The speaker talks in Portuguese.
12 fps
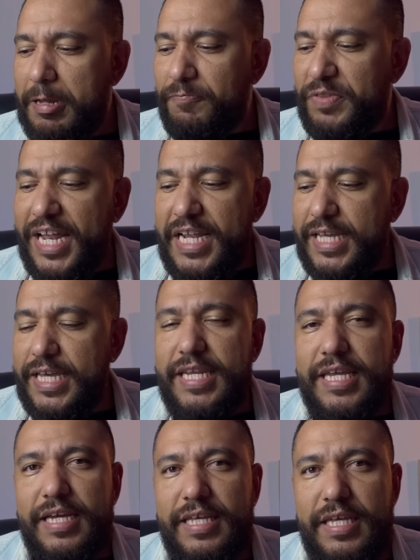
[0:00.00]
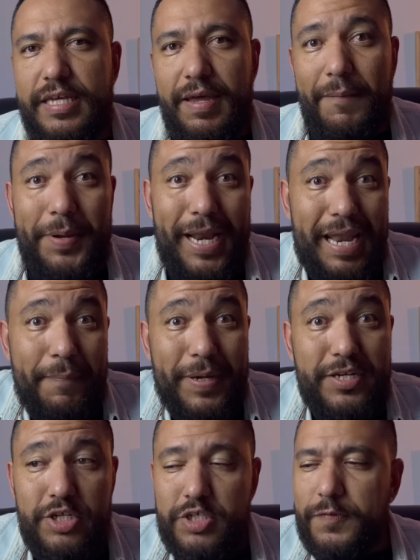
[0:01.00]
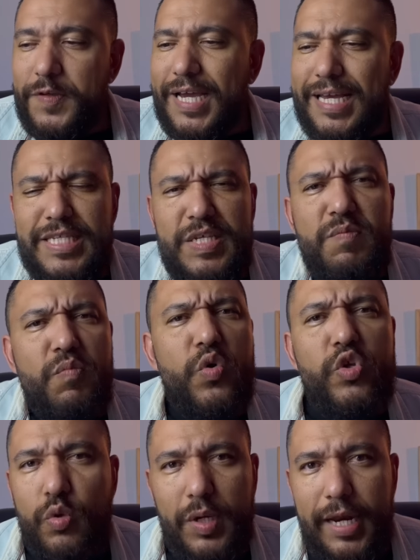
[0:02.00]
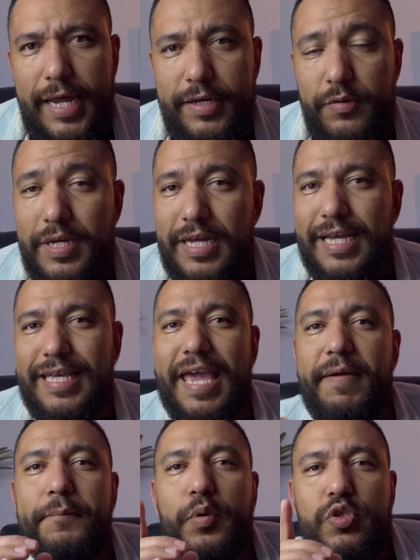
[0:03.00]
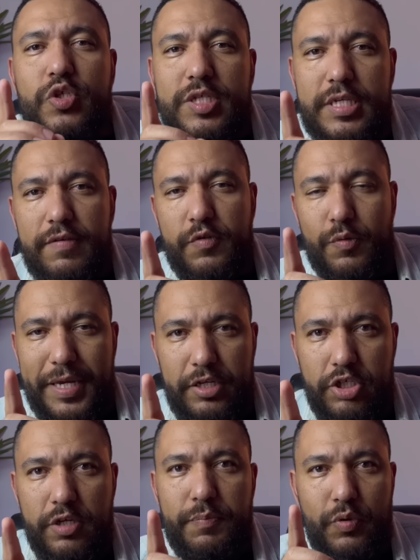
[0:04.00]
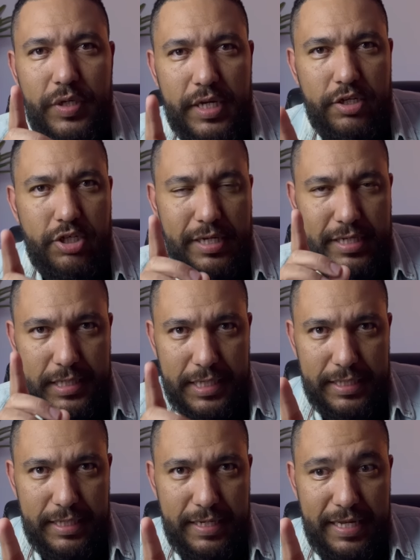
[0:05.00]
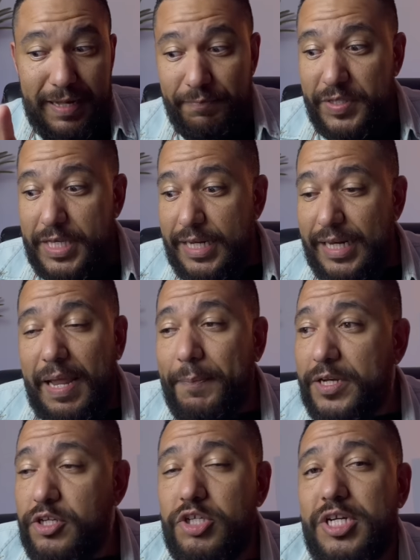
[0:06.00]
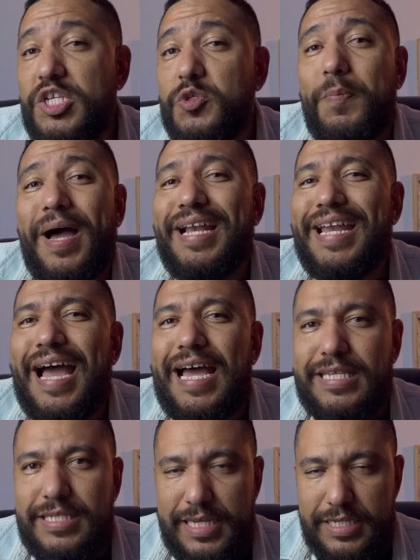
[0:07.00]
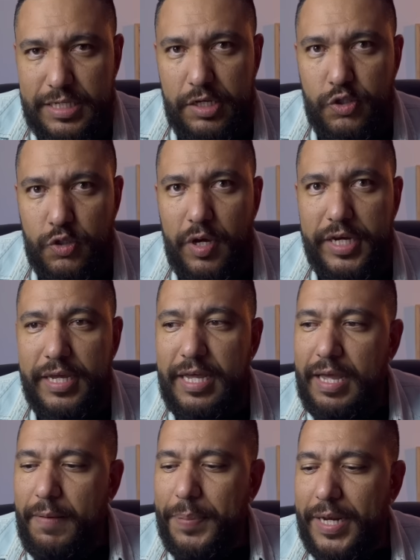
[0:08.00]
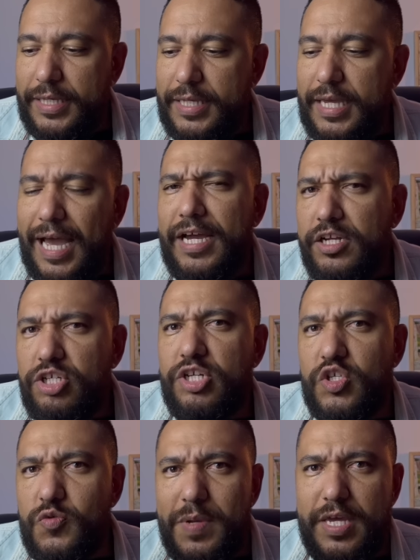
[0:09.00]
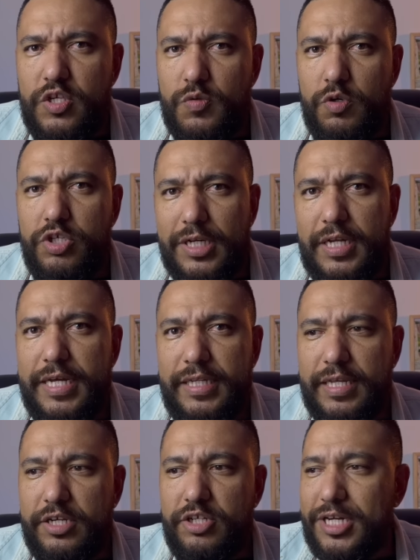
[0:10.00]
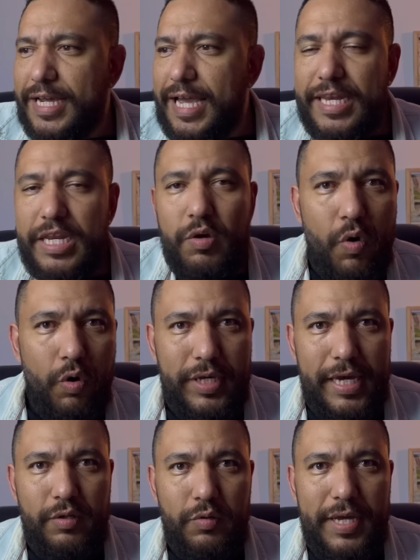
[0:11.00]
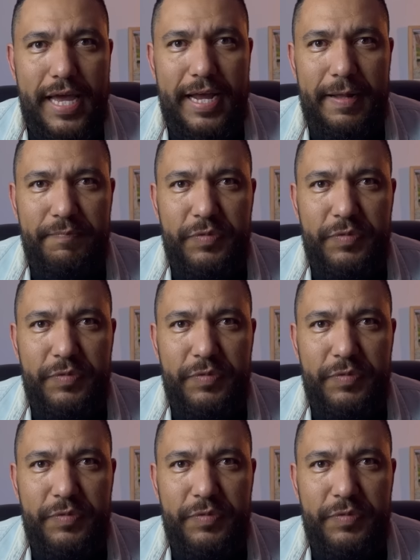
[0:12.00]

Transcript: ele queria que para Lapadit ficasse muito claro que é impossível mentir para o grande Hans Landa, que Lapadit espalhasse essa história para que antes mesmo de Landa chegar em qualquer lugar,